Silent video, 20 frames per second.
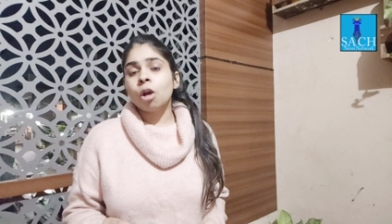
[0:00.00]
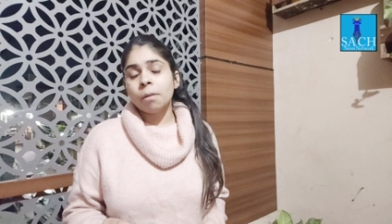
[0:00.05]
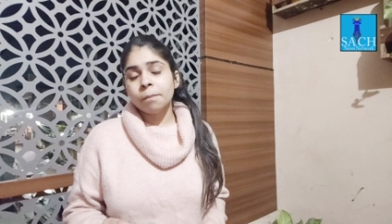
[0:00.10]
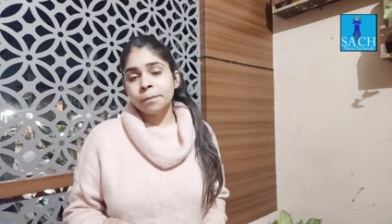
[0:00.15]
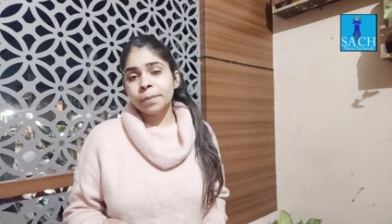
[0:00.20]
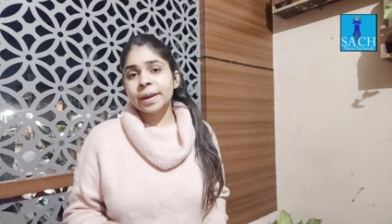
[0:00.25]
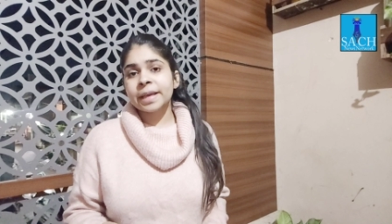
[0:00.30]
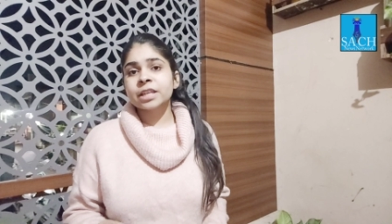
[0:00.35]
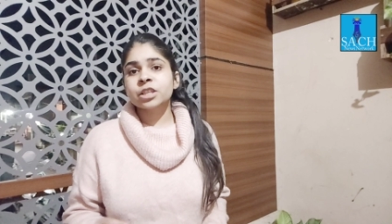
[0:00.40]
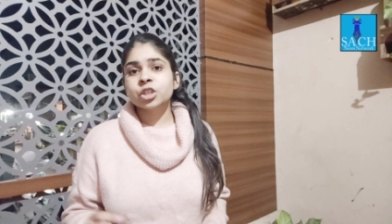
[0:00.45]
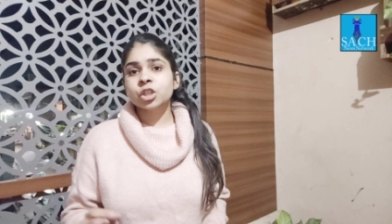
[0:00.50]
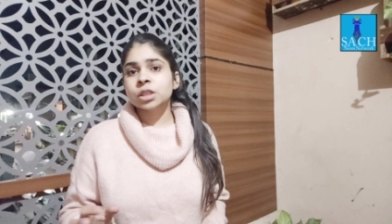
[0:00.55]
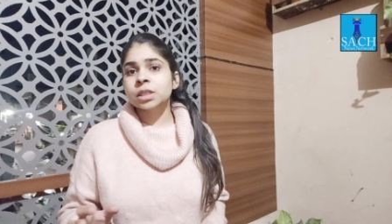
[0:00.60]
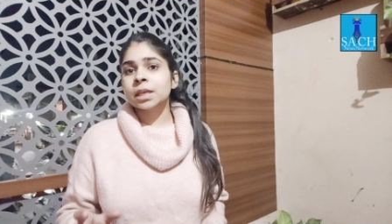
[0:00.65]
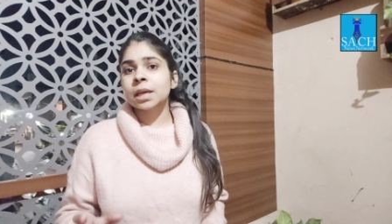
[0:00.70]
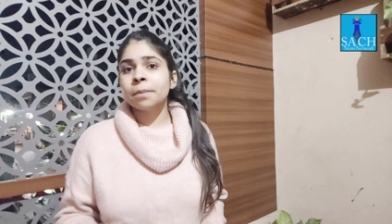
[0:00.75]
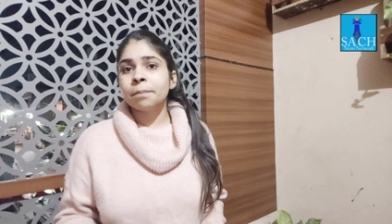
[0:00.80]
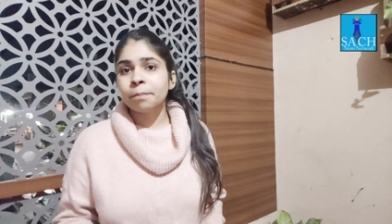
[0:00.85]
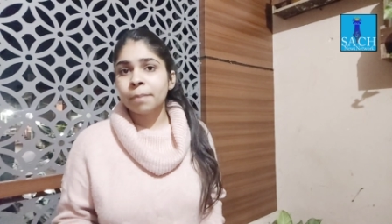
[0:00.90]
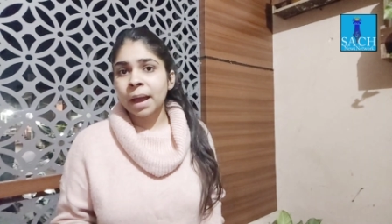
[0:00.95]
कॉम्प्लेक्स
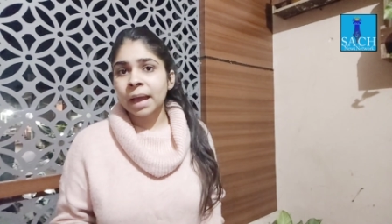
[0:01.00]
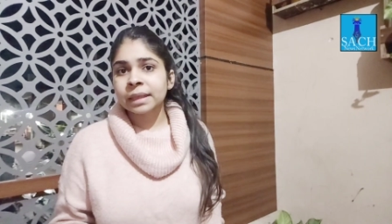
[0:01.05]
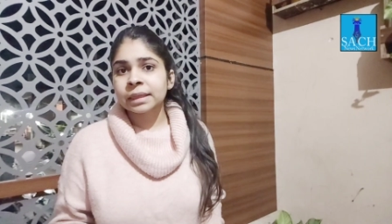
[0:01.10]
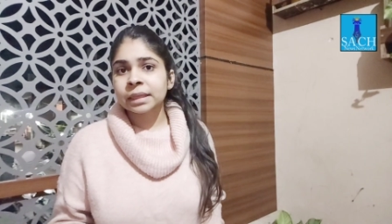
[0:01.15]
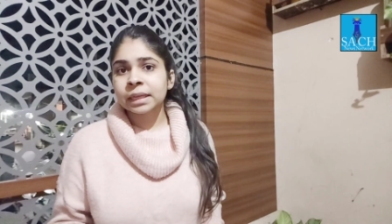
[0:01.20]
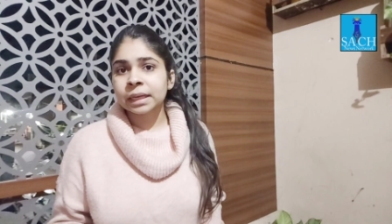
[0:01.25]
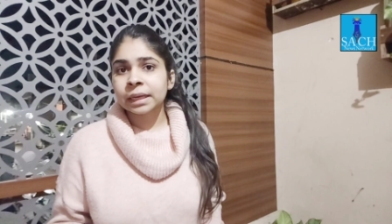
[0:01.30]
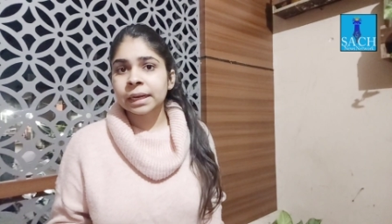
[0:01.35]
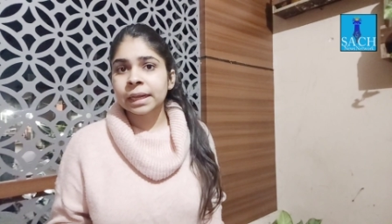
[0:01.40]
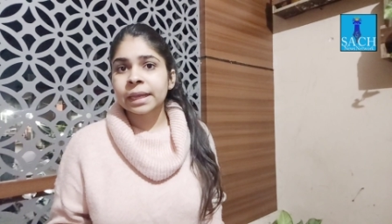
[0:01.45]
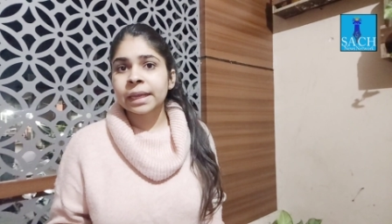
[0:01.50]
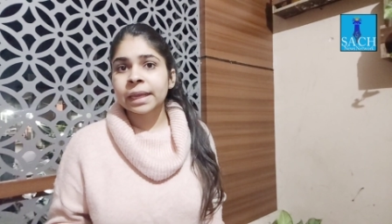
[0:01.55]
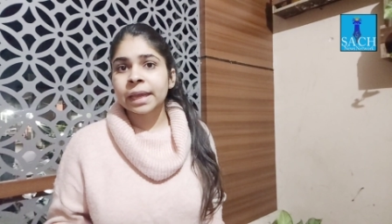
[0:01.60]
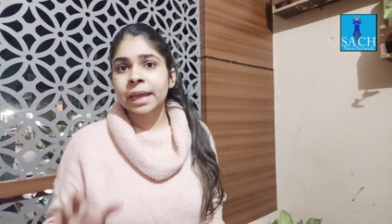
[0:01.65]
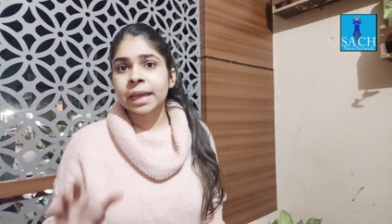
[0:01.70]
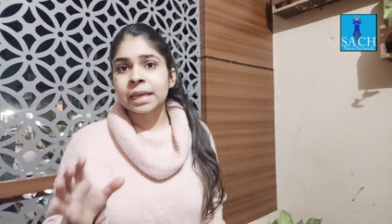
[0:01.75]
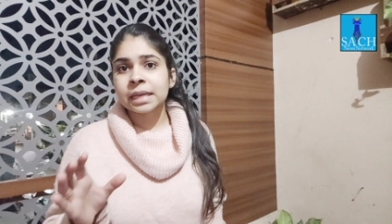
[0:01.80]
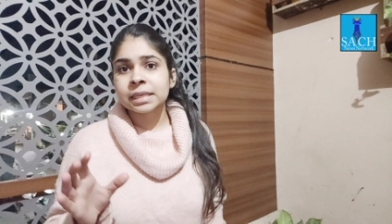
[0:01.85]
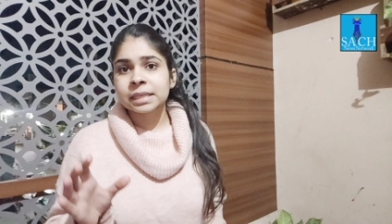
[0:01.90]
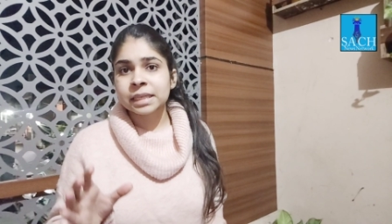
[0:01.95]
जिसकी हम बात कर रहे
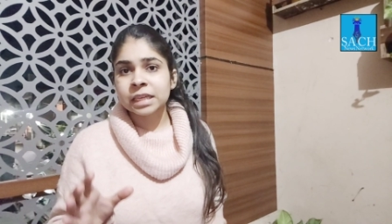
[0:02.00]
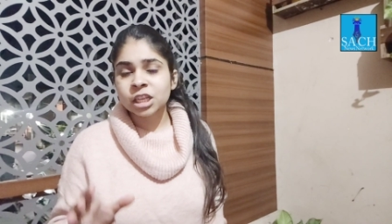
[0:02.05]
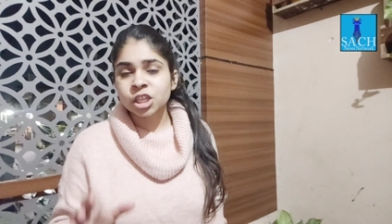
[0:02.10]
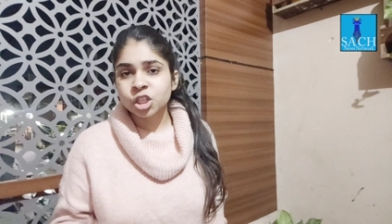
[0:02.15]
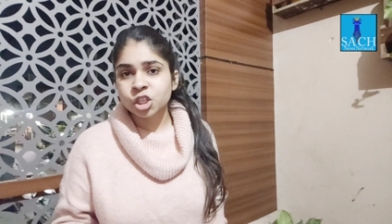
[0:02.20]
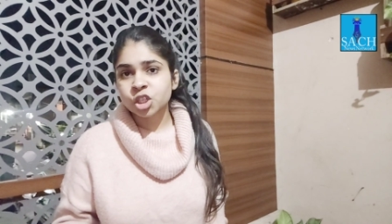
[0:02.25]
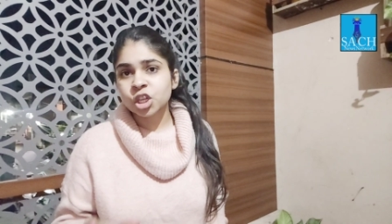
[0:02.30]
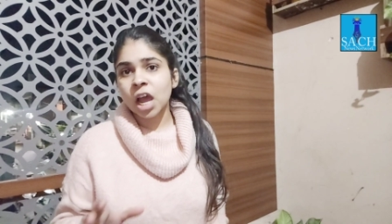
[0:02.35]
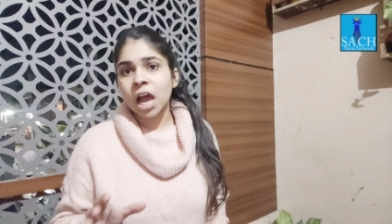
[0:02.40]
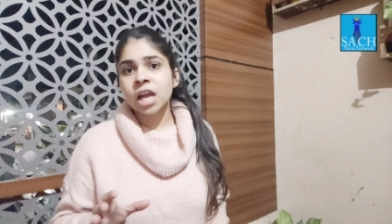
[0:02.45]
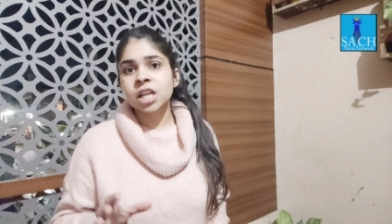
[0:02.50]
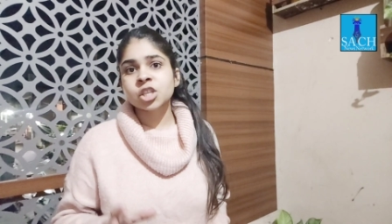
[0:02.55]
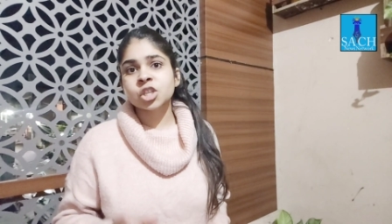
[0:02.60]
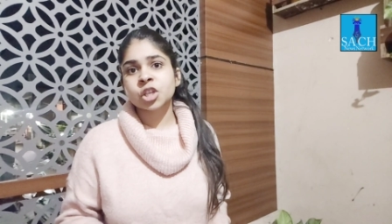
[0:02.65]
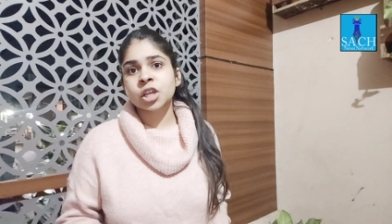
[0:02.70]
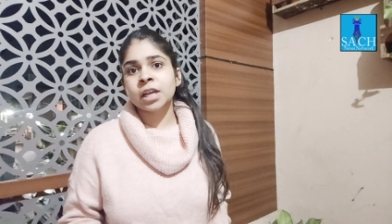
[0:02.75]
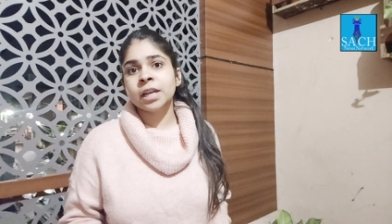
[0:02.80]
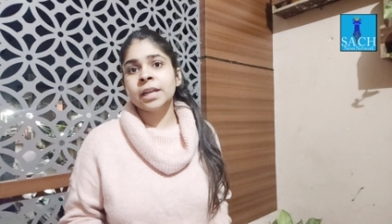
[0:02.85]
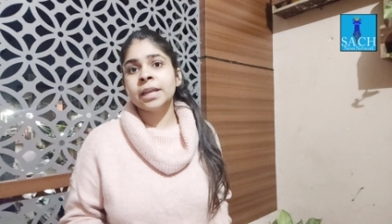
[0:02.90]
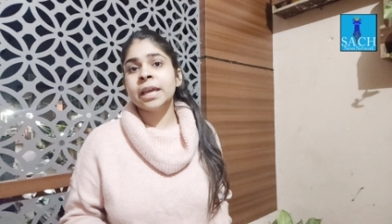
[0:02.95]
हैं इसकी
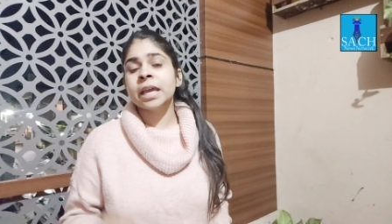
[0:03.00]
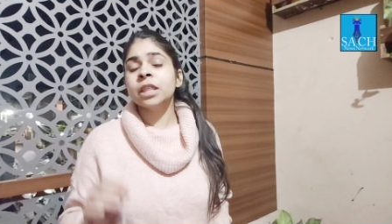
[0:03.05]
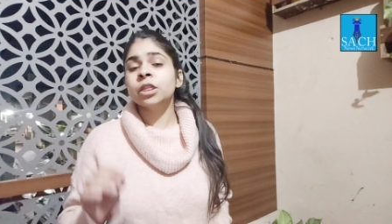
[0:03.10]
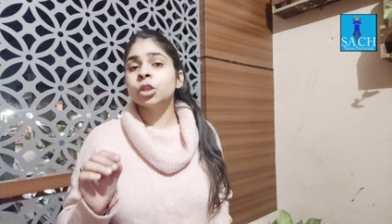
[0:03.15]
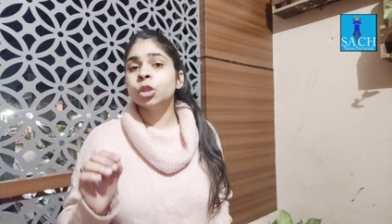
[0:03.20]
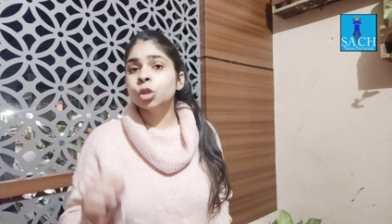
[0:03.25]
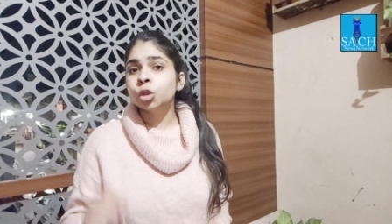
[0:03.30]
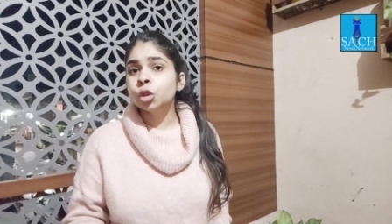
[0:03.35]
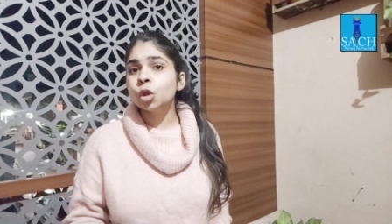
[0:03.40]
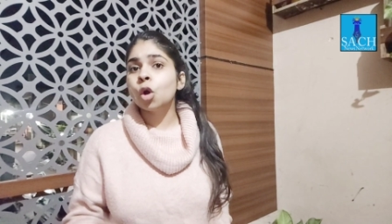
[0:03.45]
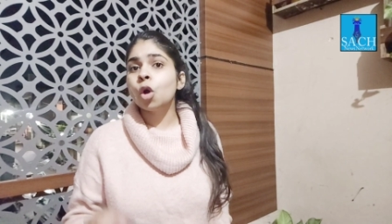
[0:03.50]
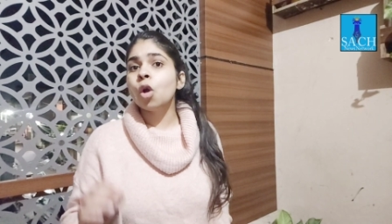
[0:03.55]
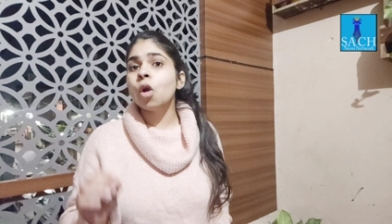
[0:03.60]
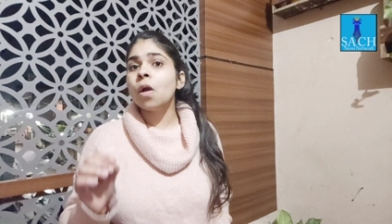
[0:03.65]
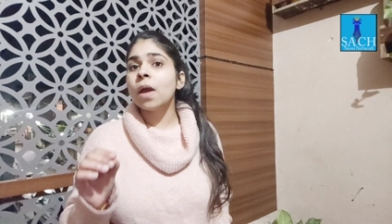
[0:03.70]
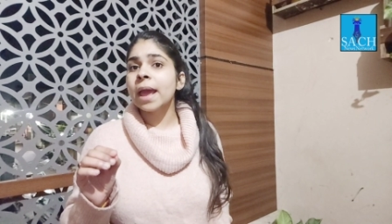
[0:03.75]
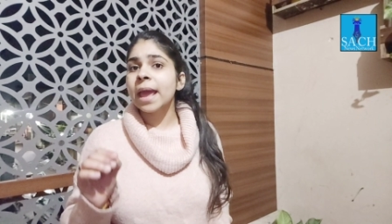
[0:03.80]
जांच के लिए दो